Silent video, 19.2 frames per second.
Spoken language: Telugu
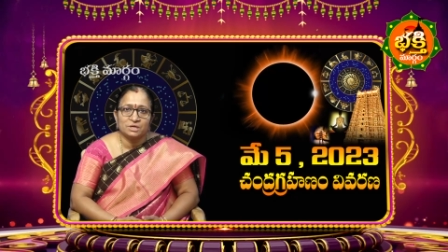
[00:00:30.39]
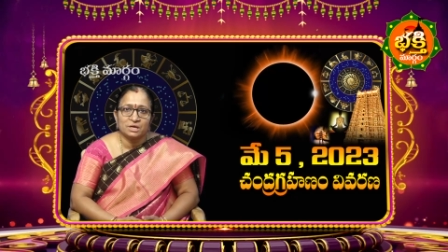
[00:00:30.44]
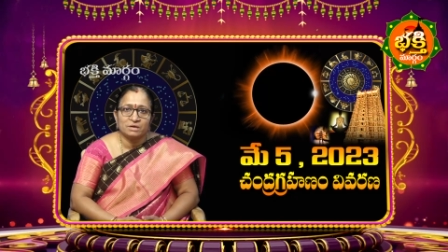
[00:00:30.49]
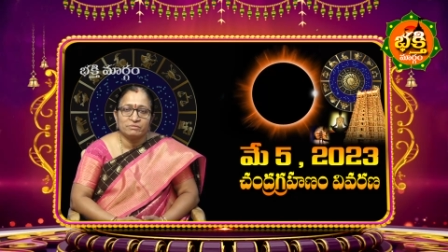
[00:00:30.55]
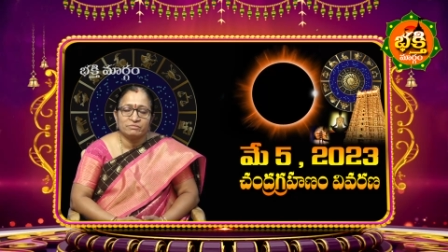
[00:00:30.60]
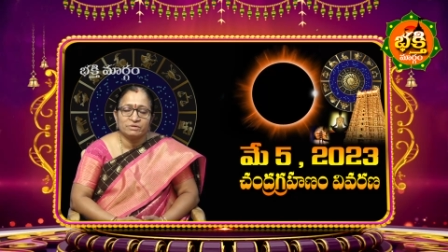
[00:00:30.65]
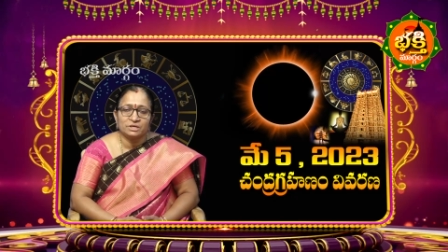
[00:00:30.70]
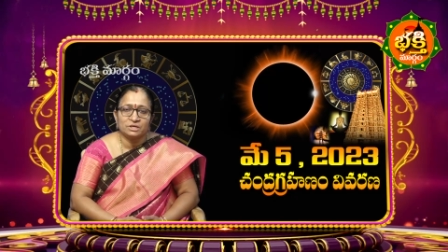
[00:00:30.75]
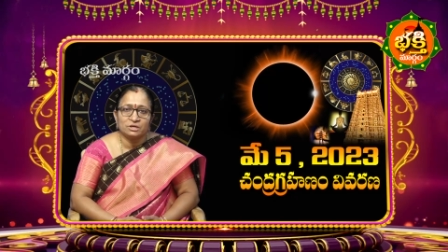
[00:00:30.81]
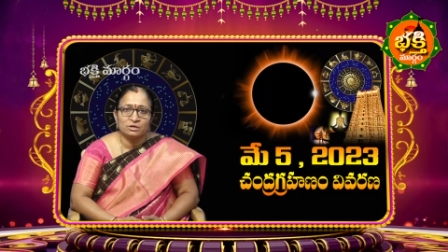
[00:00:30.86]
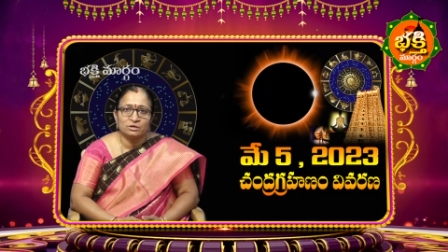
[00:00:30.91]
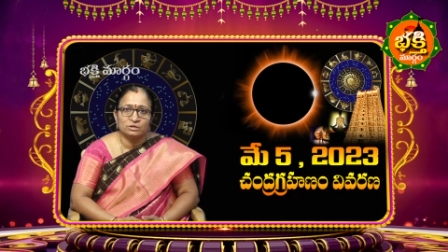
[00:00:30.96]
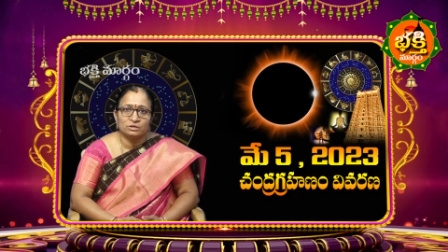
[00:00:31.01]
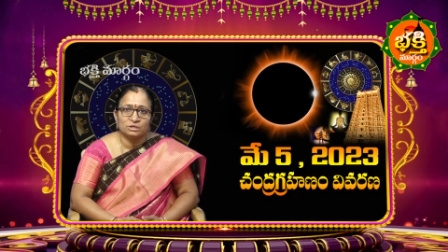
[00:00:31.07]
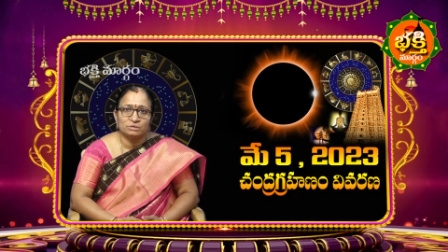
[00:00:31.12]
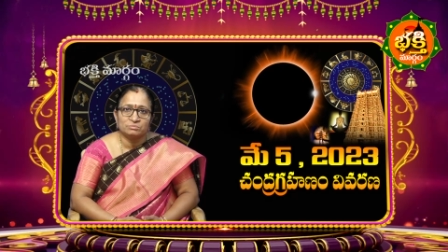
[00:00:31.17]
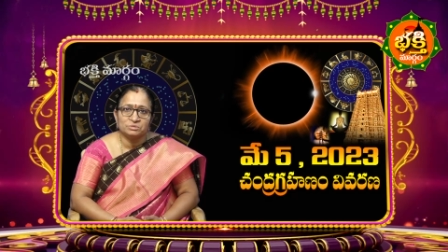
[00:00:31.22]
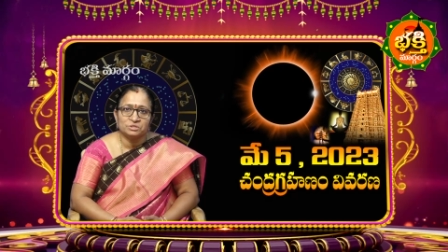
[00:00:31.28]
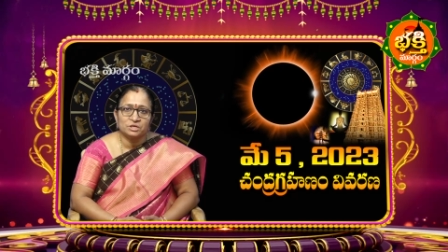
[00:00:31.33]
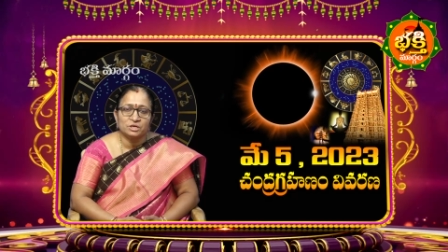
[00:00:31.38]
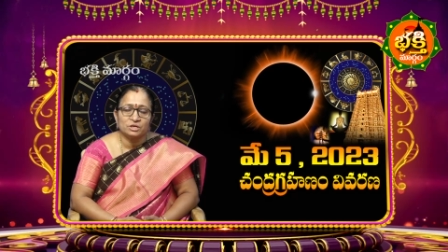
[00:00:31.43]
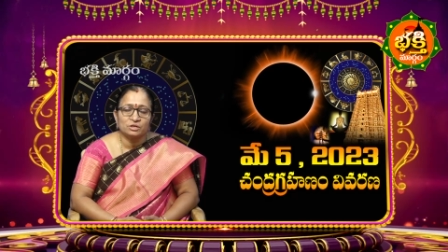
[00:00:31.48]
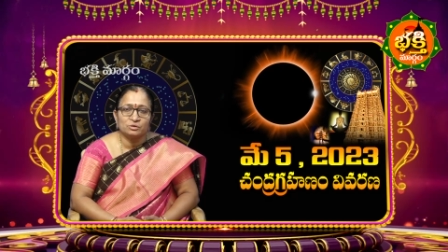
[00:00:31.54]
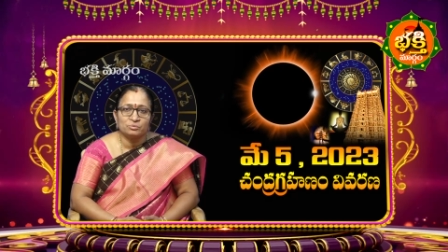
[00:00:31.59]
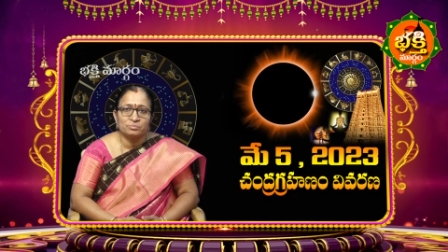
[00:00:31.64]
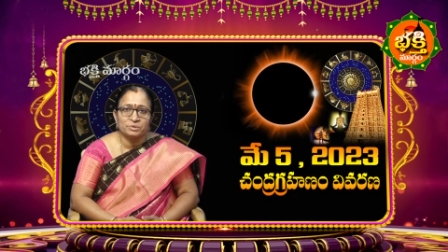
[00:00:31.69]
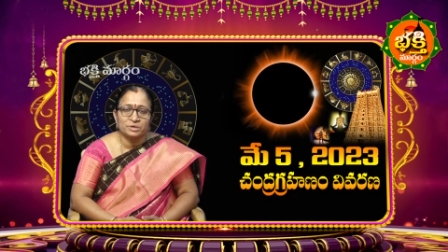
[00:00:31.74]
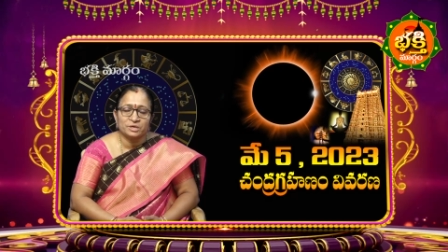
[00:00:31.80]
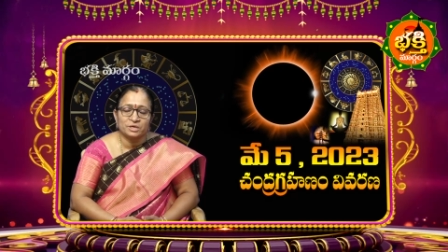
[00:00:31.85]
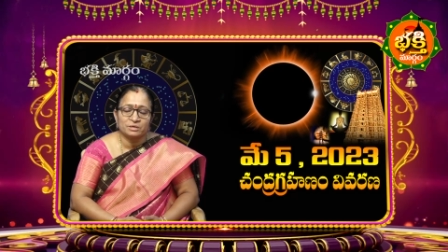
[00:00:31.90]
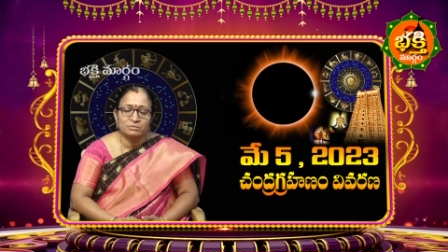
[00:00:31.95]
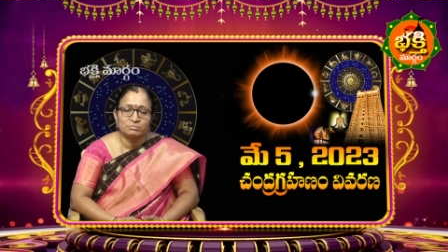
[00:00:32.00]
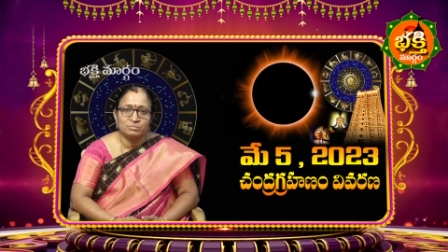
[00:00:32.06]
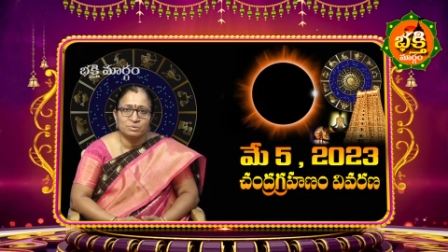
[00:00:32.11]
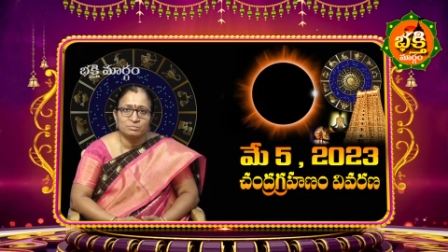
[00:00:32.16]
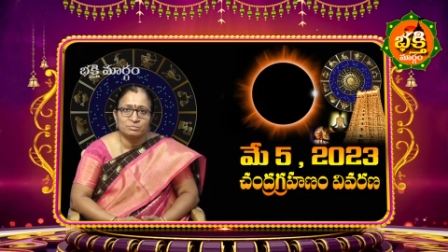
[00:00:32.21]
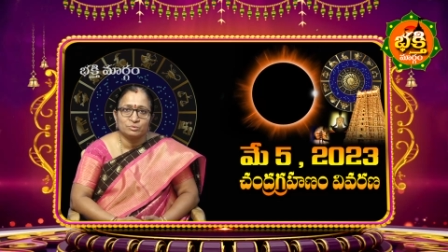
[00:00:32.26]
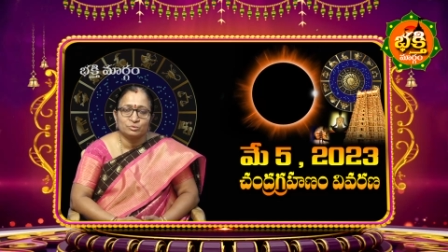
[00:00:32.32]
నలభై నాలుగు నిమిషాలకు
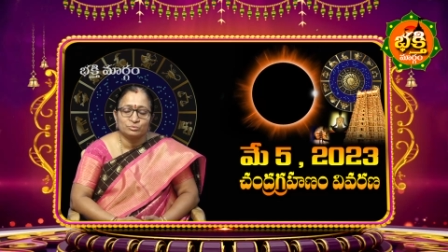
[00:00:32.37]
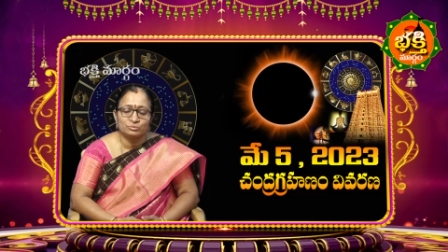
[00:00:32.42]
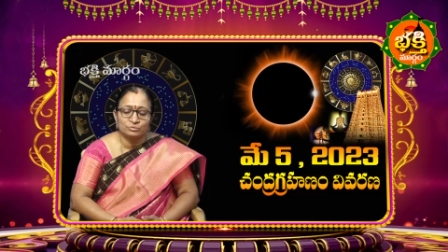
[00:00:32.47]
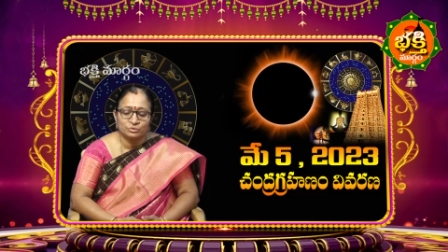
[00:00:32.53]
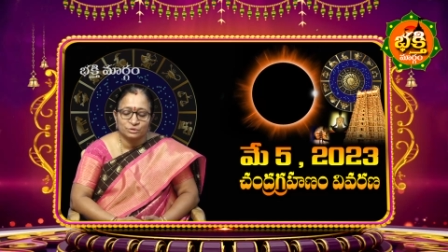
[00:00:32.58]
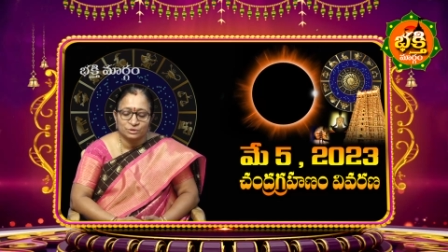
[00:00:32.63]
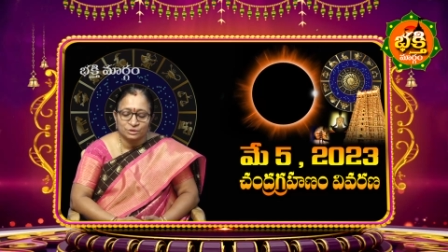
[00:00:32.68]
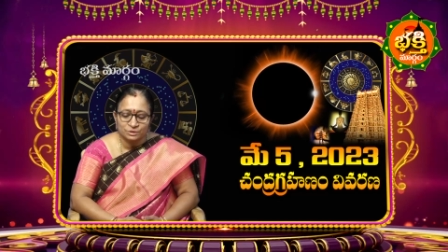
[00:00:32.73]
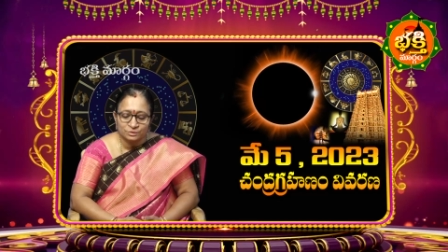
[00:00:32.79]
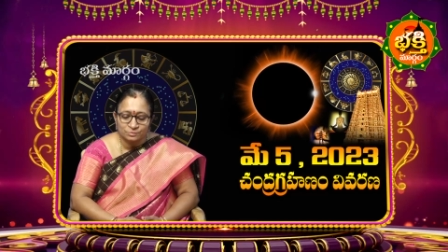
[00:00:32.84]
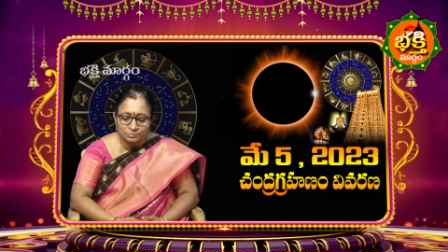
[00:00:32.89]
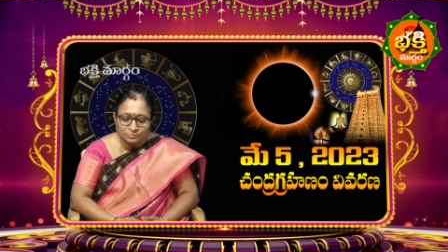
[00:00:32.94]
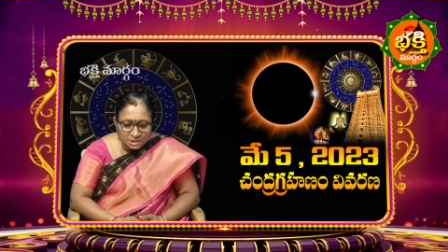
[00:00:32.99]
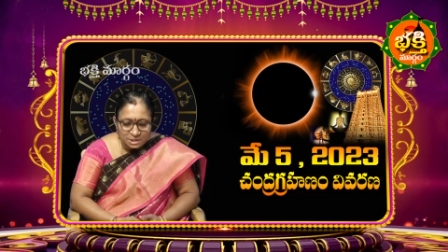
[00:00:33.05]
ప్రారంభమవుతుంది